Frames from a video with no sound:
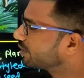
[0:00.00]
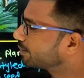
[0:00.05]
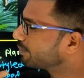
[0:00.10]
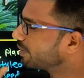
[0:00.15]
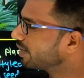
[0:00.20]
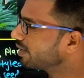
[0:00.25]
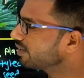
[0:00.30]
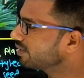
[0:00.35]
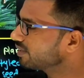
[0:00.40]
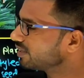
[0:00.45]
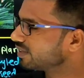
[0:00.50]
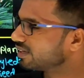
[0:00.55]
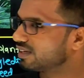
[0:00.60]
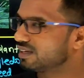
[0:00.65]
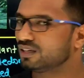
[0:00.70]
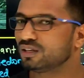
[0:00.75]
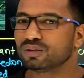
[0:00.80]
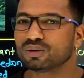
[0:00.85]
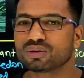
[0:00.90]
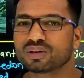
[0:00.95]
निर्माण
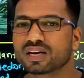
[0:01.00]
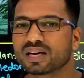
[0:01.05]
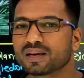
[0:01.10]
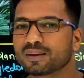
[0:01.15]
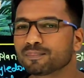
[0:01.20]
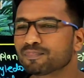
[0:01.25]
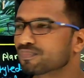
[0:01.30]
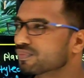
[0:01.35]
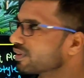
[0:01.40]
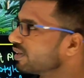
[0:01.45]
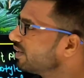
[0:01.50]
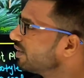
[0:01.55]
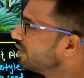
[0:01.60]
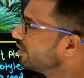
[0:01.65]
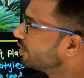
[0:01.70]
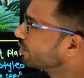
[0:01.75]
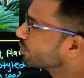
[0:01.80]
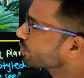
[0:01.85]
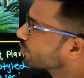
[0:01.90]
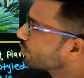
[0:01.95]
नहीं होगा
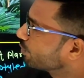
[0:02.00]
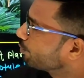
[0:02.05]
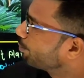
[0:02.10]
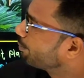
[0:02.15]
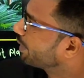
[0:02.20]
तो